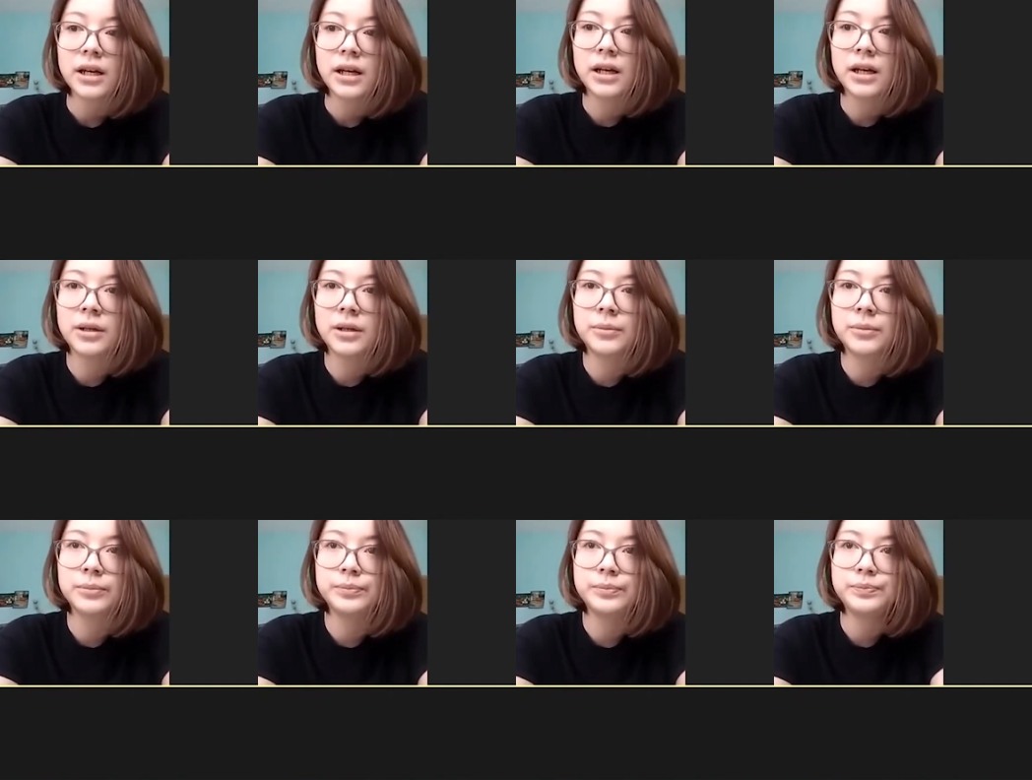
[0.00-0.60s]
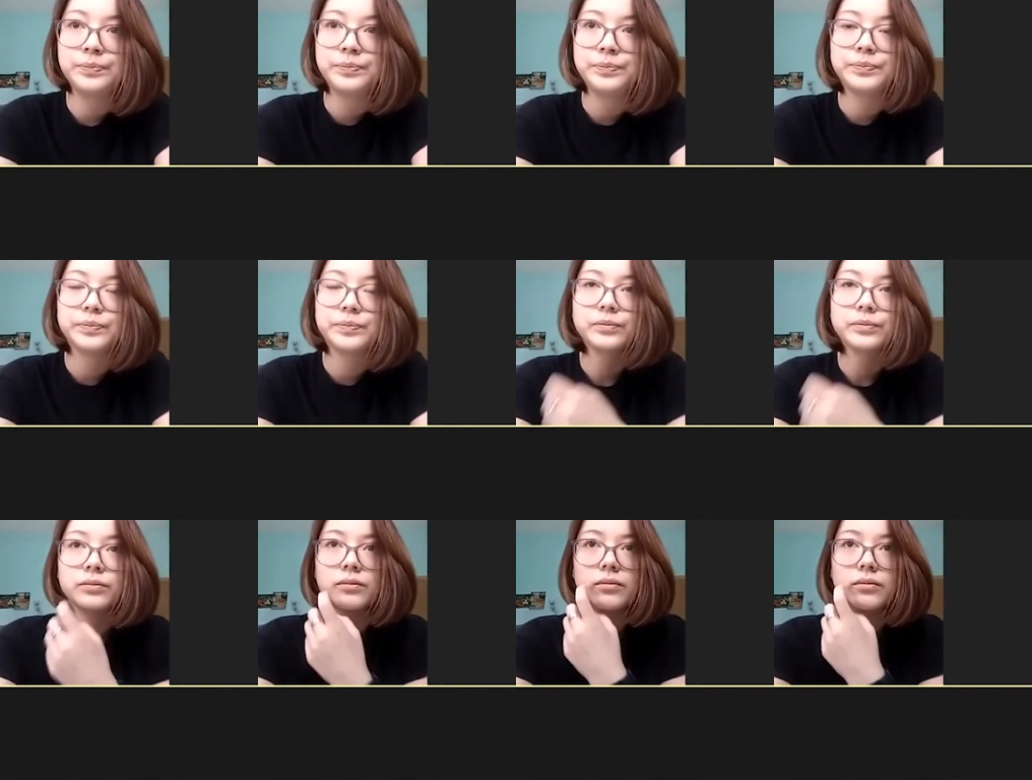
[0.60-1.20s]
Эм,
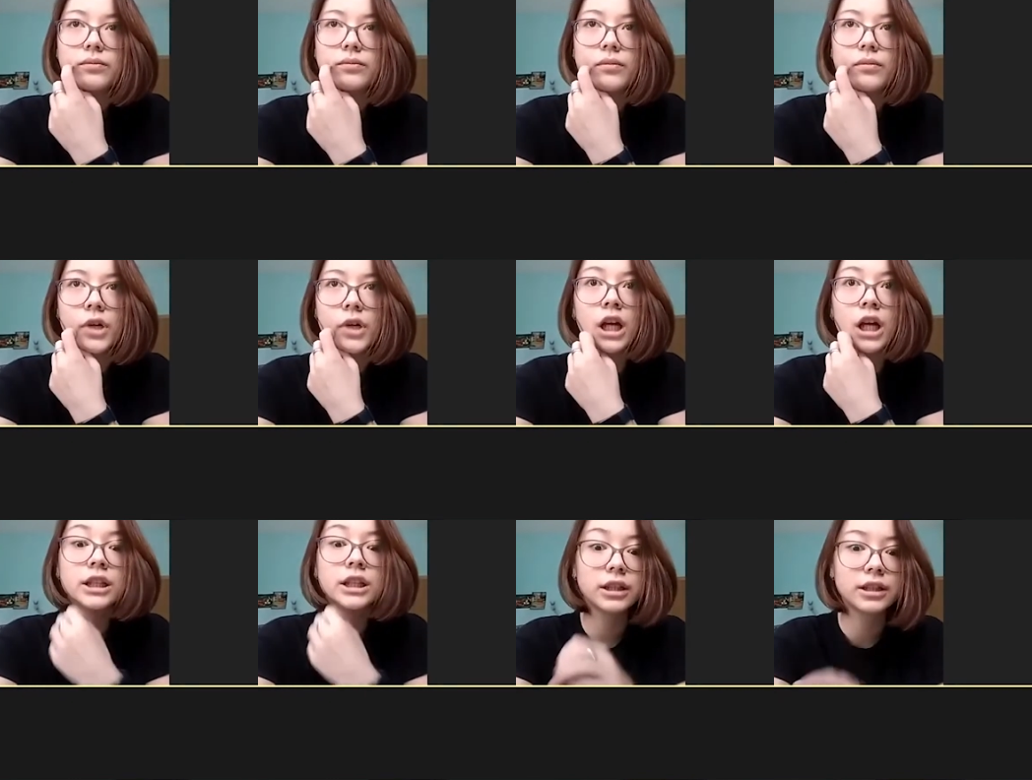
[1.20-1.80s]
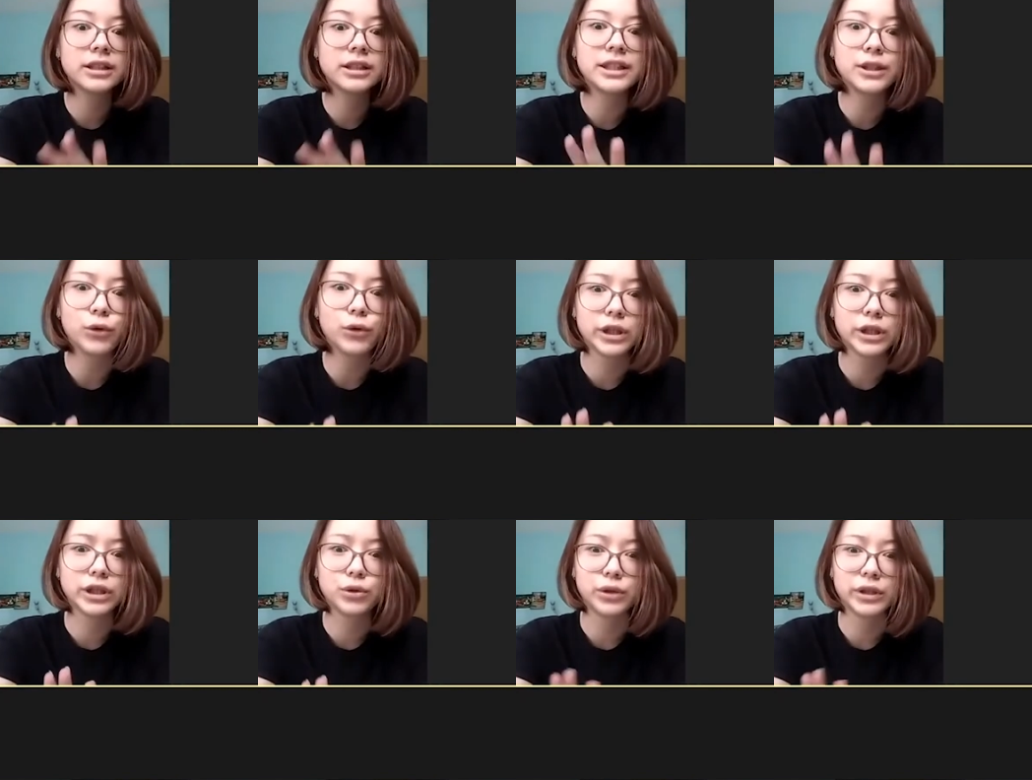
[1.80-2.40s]
а,
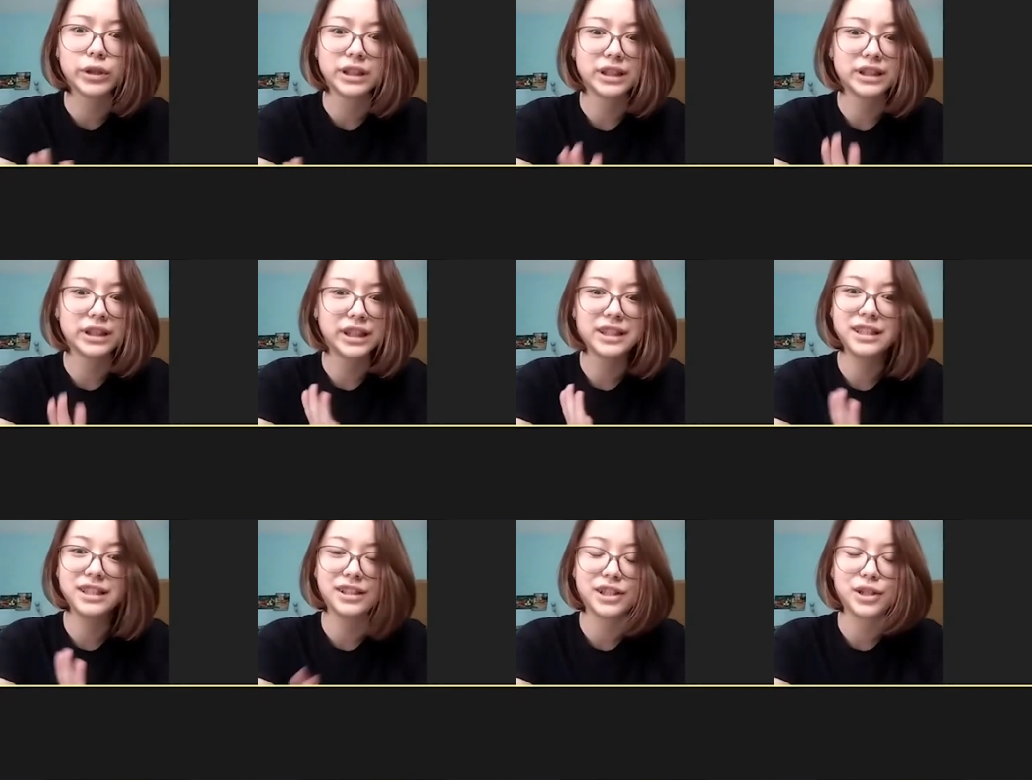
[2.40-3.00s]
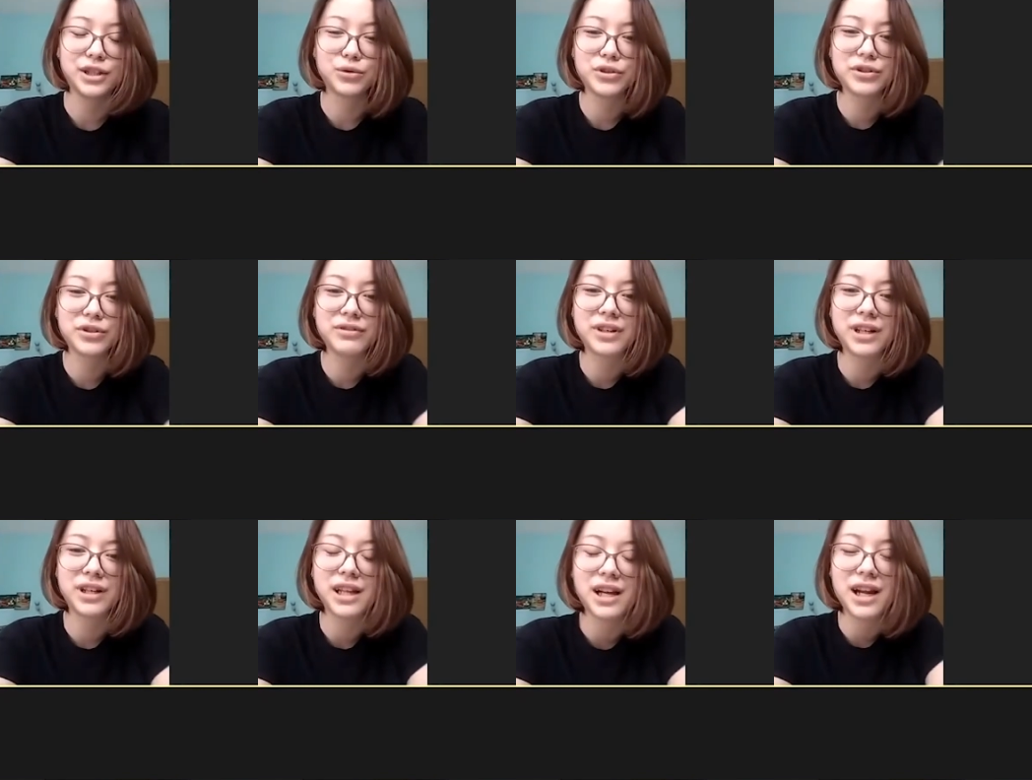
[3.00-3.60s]
трое, трое нас ездило, я уже
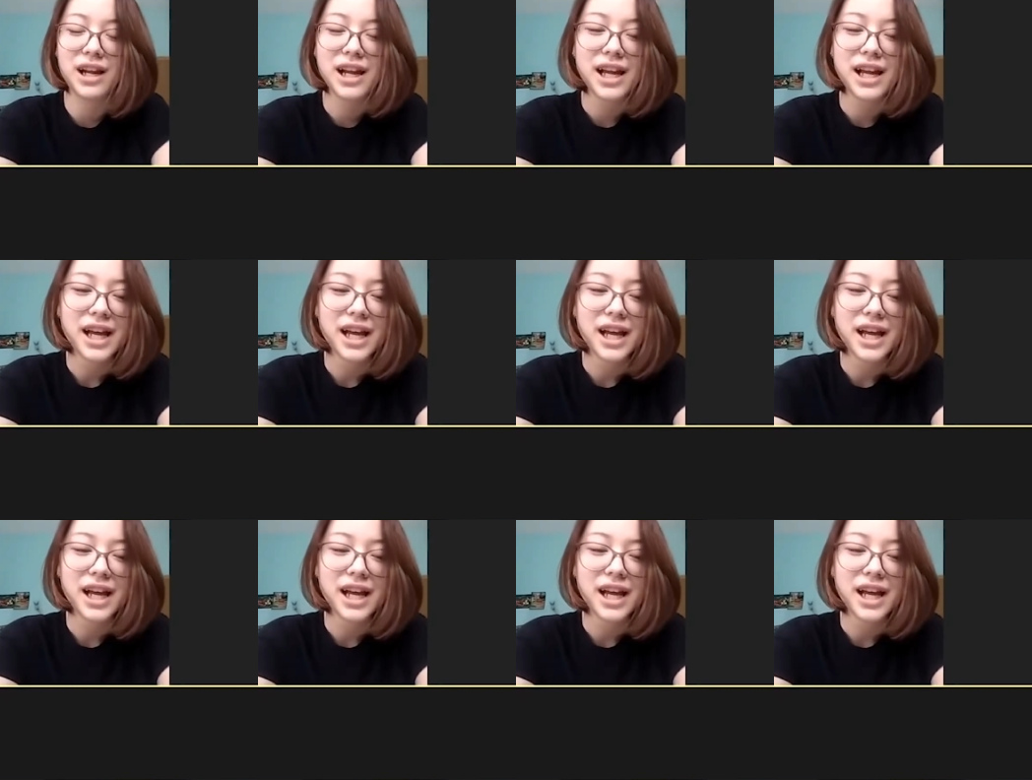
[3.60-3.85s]
собрала.